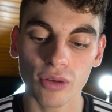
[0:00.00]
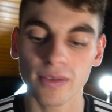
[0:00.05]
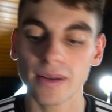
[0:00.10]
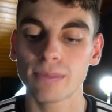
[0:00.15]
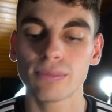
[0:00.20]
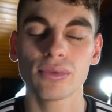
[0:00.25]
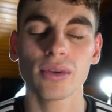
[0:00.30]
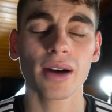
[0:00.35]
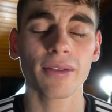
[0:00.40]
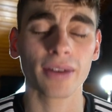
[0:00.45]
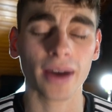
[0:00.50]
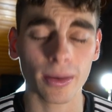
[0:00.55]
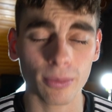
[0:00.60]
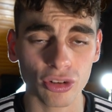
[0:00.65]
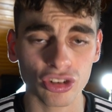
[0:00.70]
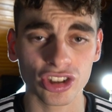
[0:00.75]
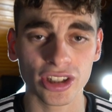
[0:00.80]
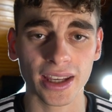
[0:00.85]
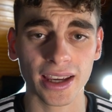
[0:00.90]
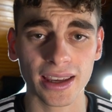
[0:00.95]
On va pouvoir
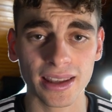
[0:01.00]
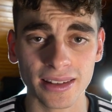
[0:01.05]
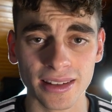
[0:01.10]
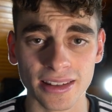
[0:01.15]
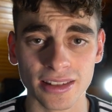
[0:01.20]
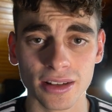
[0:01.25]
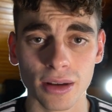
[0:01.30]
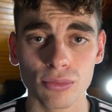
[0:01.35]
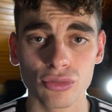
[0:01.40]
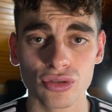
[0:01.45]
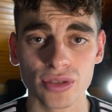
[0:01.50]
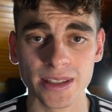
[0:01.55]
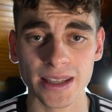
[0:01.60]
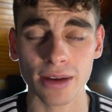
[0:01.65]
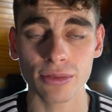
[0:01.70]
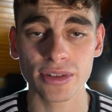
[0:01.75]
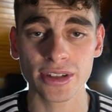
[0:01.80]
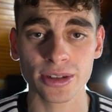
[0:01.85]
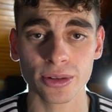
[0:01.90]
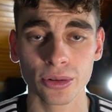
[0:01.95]
vraiment générer des sommes
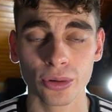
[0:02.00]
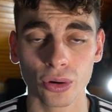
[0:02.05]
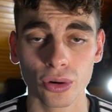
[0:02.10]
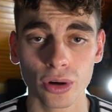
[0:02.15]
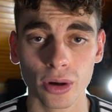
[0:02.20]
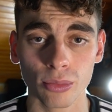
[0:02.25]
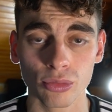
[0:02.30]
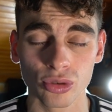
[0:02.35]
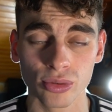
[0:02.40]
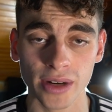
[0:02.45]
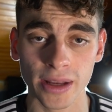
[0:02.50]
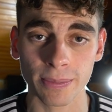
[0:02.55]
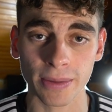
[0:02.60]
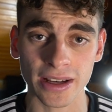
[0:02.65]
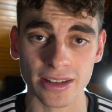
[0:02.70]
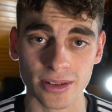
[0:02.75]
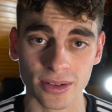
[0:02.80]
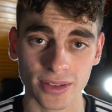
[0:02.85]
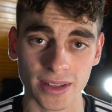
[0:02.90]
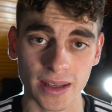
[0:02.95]
jusqu'à 800 euros, comme je vous l'ai
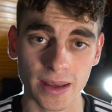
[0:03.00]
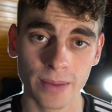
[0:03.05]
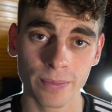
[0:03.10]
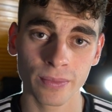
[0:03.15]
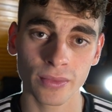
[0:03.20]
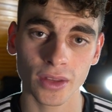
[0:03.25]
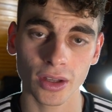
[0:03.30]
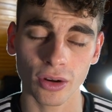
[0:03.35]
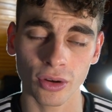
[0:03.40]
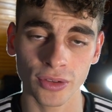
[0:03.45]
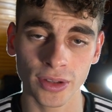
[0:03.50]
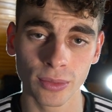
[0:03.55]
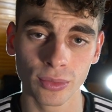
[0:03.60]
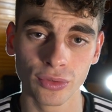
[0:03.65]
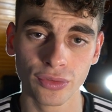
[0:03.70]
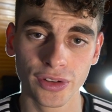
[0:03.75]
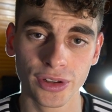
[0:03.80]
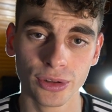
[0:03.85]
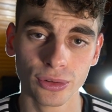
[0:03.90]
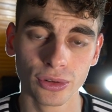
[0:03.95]
présenté en début
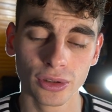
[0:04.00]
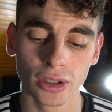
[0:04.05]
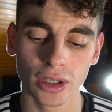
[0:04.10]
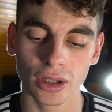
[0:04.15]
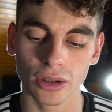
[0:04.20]
de vidéo.